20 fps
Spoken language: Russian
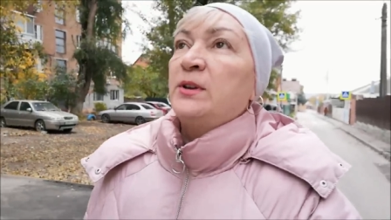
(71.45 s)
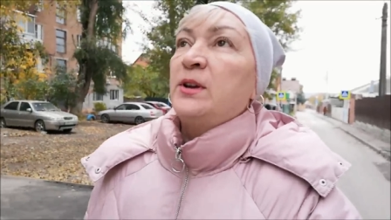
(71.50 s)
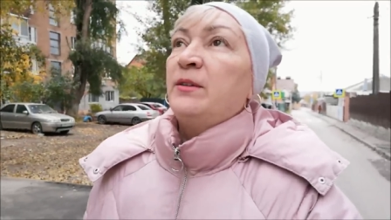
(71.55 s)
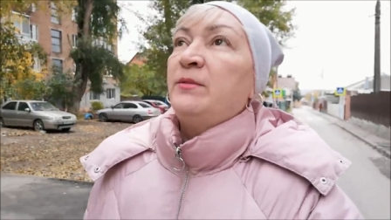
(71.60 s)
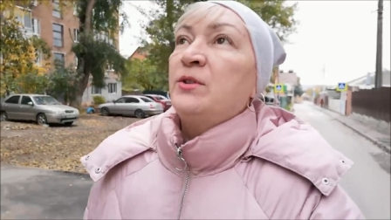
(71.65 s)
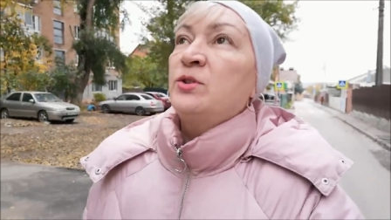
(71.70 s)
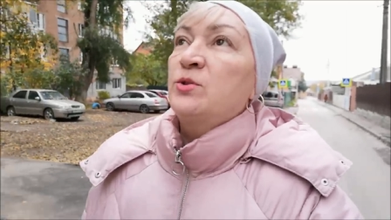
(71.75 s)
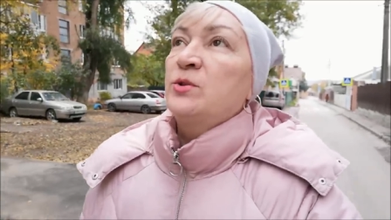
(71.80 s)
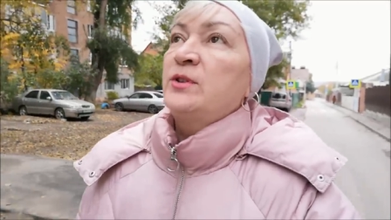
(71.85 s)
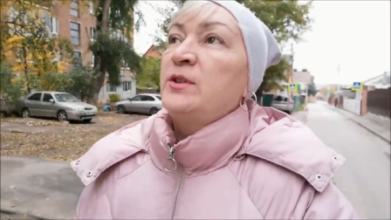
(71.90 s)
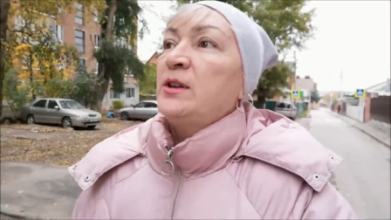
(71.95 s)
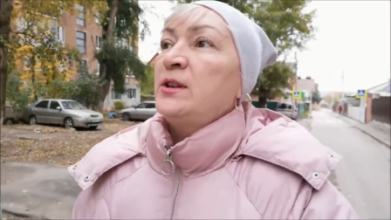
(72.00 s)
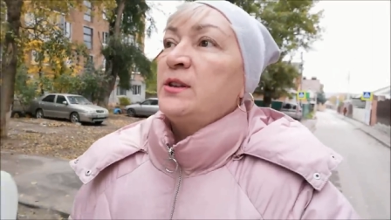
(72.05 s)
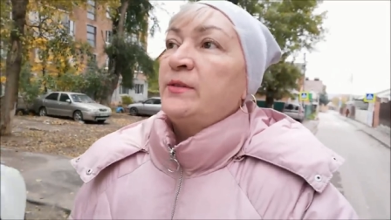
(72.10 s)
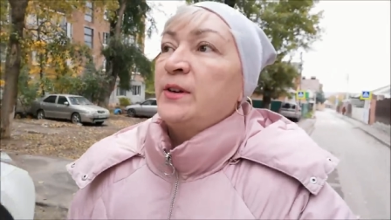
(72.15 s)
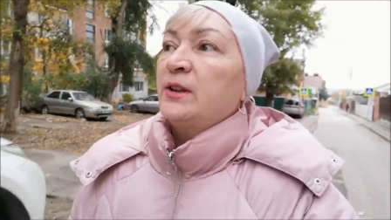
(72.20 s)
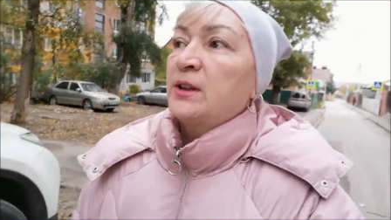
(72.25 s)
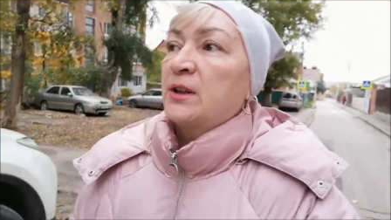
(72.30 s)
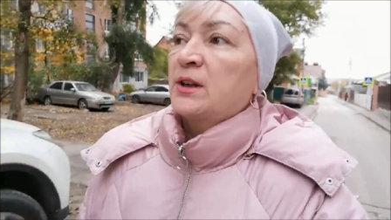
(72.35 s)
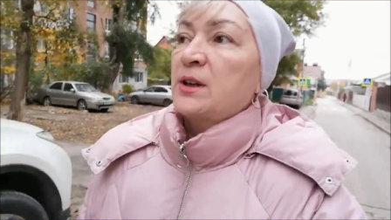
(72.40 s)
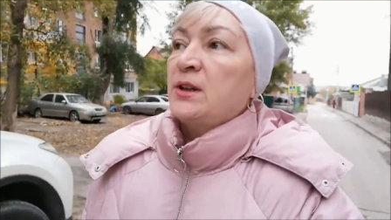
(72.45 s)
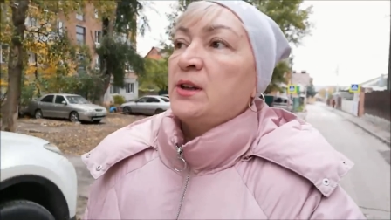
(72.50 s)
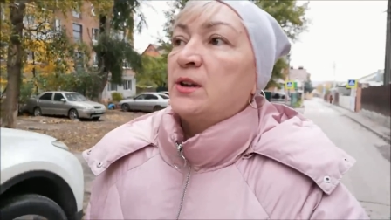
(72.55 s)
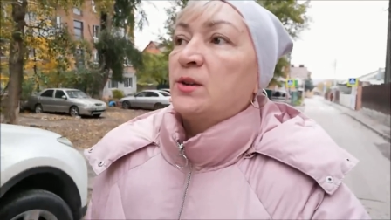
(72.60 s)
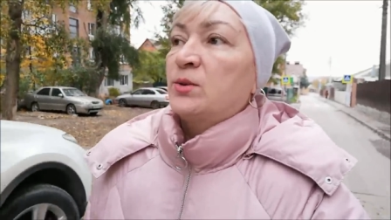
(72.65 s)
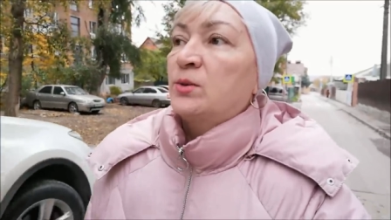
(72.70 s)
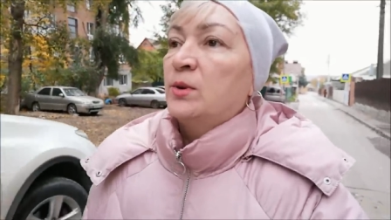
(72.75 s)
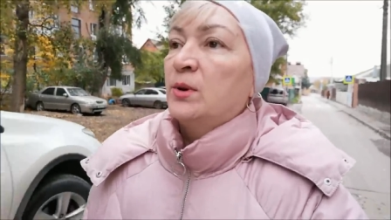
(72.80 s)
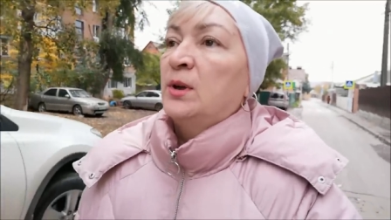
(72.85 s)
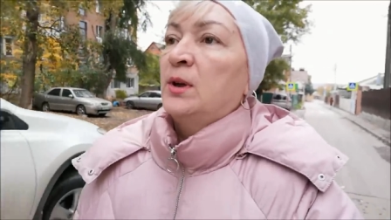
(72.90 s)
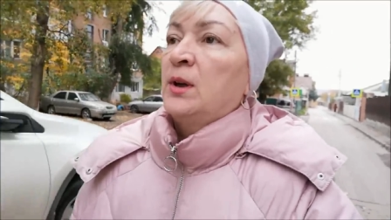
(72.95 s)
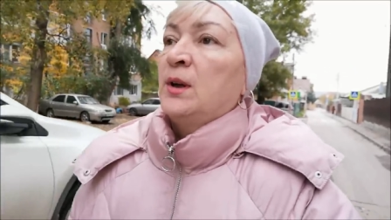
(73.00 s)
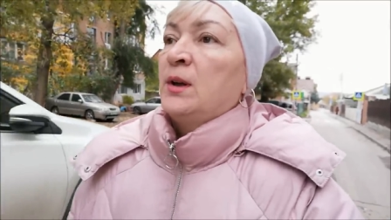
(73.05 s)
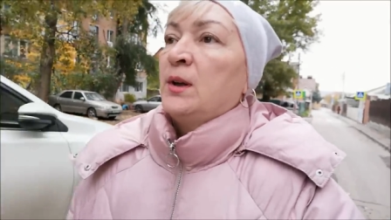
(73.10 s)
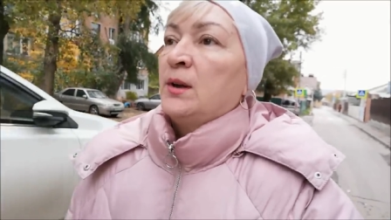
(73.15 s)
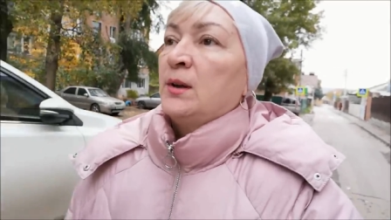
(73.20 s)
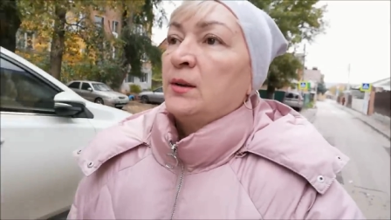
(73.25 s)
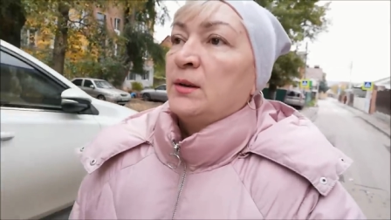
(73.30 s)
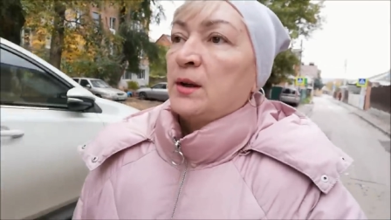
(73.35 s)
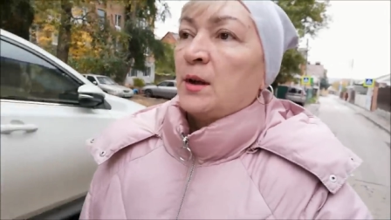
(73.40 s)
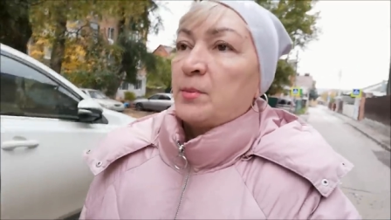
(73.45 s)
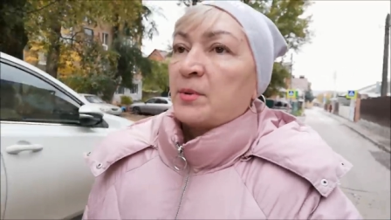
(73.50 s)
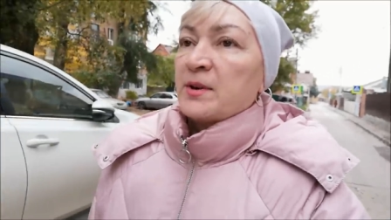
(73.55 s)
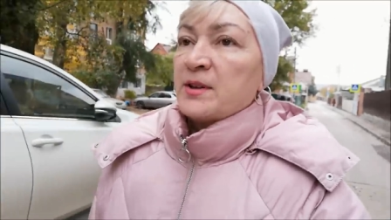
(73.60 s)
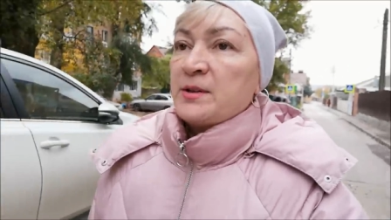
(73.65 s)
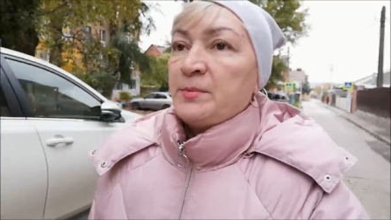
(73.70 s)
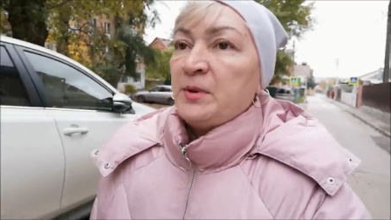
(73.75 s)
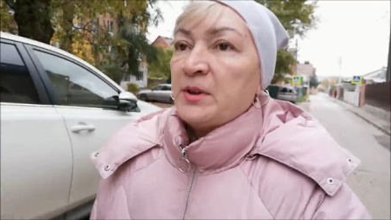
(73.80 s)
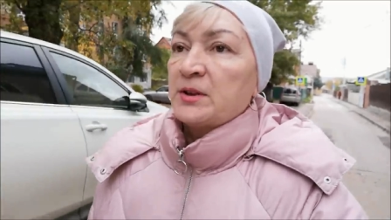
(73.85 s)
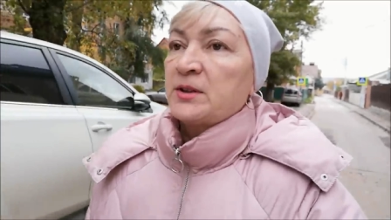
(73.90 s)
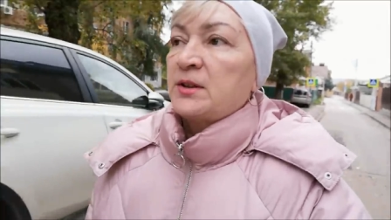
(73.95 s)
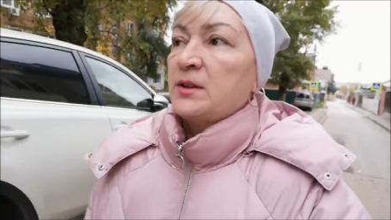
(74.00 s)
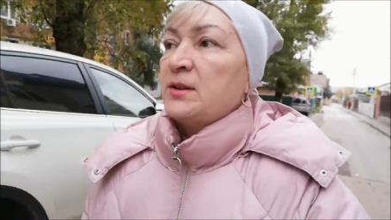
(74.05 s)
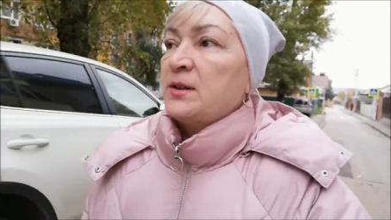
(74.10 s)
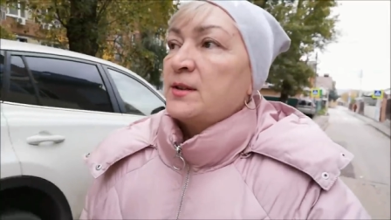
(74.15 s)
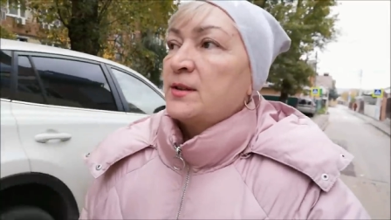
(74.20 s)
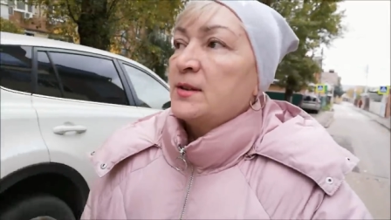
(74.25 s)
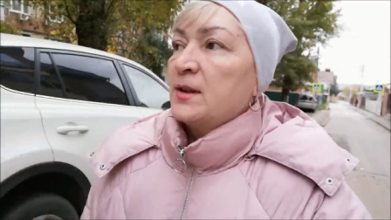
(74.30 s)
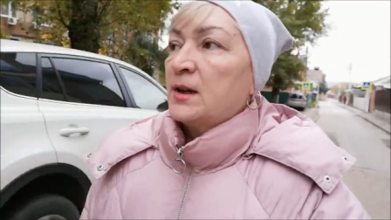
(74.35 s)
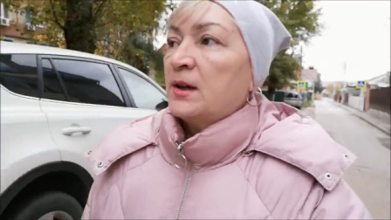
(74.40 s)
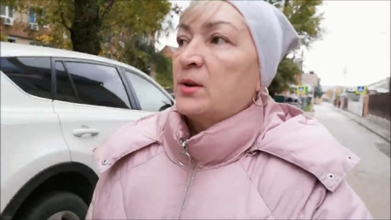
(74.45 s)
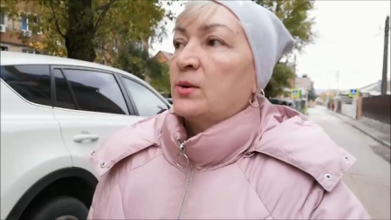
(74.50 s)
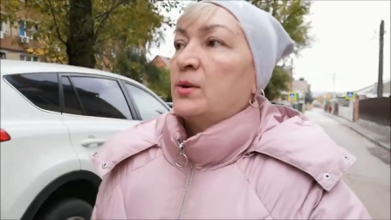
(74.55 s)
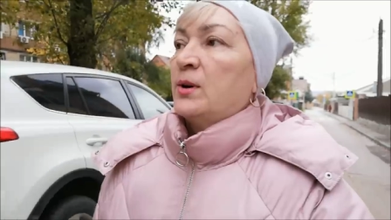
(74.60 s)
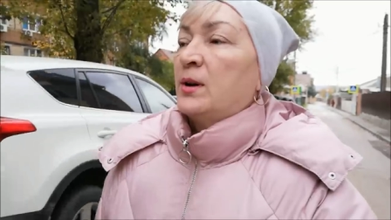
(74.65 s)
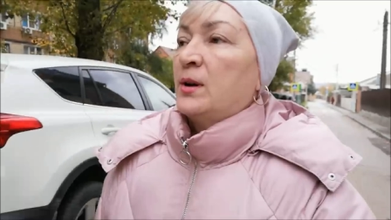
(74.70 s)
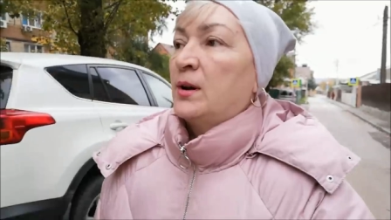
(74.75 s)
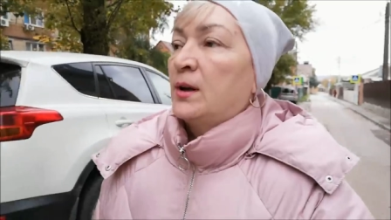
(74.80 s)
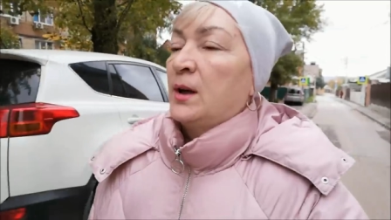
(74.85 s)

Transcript: Я вижу, здесь ветра нету. На проспекте не знаю.